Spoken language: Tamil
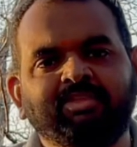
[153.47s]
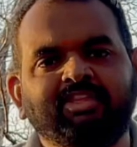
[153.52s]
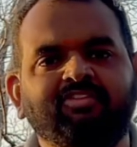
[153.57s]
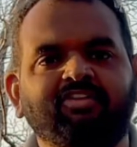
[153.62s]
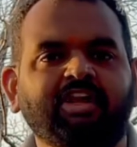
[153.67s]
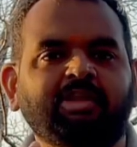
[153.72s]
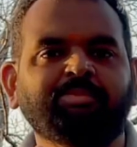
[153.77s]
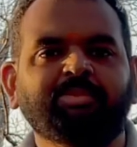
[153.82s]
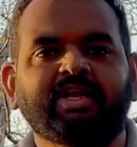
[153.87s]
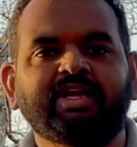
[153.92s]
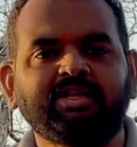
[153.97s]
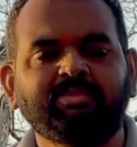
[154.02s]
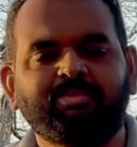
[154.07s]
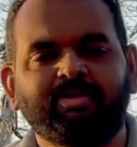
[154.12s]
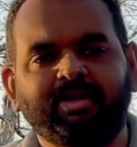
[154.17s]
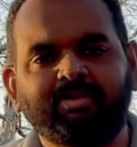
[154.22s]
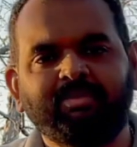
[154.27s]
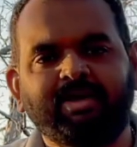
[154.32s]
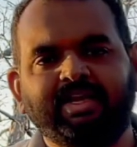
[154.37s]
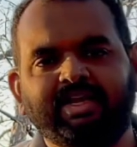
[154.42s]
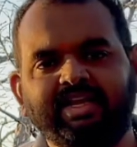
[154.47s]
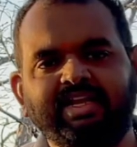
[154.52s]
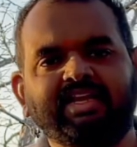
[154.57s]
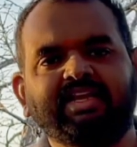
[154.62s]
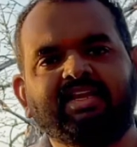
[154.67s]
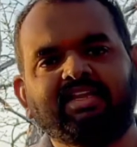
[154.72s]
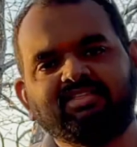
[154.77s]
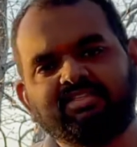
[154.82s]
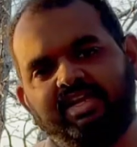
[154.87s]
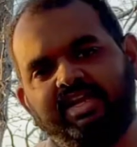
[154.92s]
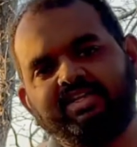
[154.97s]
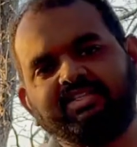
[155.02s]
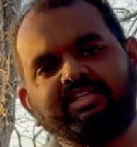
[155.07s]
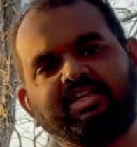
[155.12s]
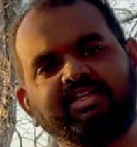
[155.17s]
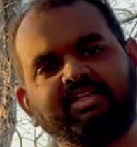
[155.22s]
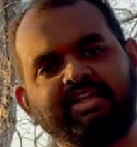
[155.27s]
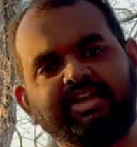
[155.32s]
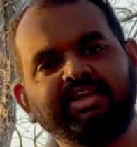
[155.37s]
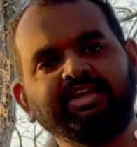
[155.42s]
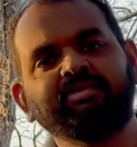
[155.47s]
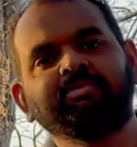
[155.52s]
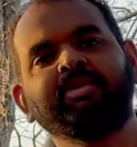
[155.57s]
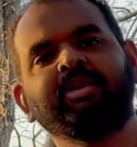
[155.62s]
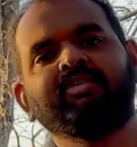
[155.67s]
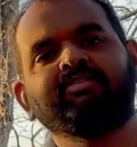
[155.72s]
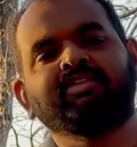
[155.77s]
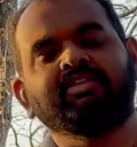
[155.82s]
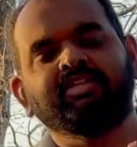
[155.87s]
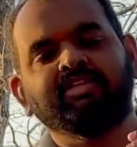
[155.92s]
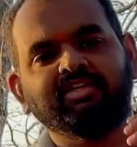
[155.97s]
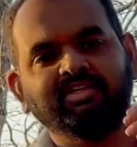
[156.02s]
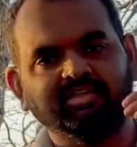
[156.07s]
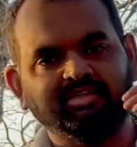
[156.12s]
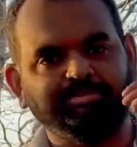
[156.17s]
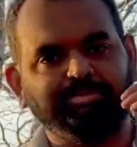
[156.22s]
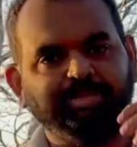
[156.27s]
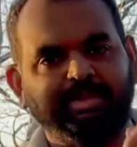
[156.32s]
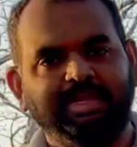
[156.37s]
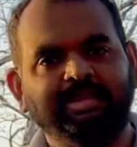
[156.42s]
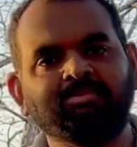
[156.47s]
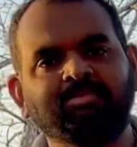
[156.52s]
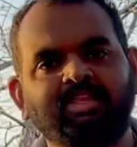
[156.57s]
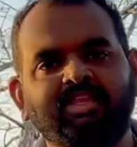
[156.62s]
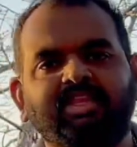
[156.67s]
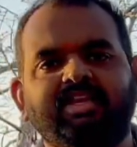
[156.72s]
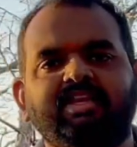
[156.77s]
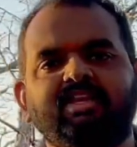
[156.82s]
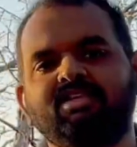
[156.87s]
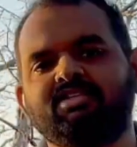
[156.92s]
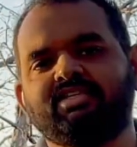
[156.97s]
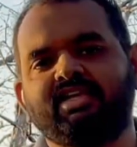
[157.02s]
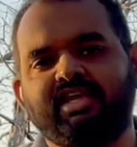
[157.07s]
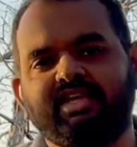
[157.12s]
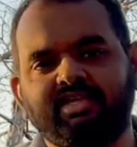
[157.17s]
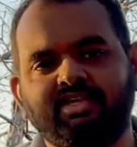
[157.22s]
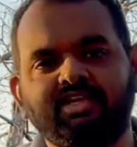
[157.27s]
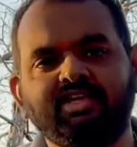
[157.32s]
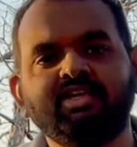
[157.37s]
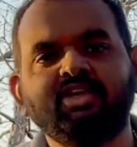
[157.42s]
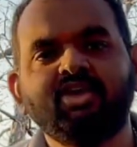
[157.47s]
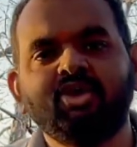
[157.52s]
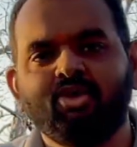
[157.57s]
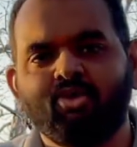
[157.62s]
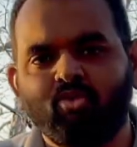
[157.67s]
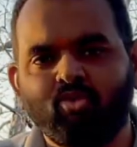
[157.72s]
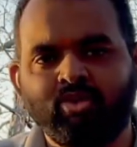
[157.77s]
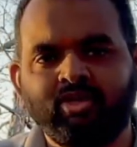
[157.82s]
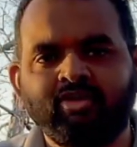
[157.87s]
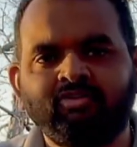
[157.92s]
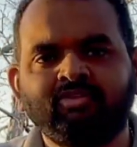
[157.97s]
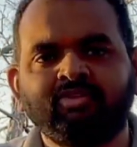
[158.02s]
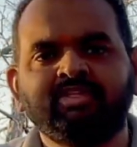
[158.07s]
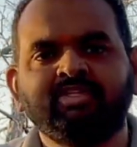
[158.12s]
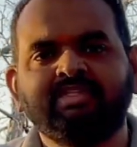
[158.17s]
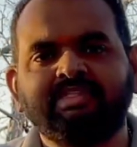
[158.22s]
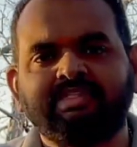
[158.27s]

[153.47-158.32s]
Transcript: இந்த வாரம் ரெண்டு படம் ஆல்ரெடி ரிலீஸ் ஆகிடுச்சு அந்த ரெண்டுமே வந்துட்டு ப்ரைமில் தான் ரிலீஸ் ஆகிருக்கு ஒன்று வந்து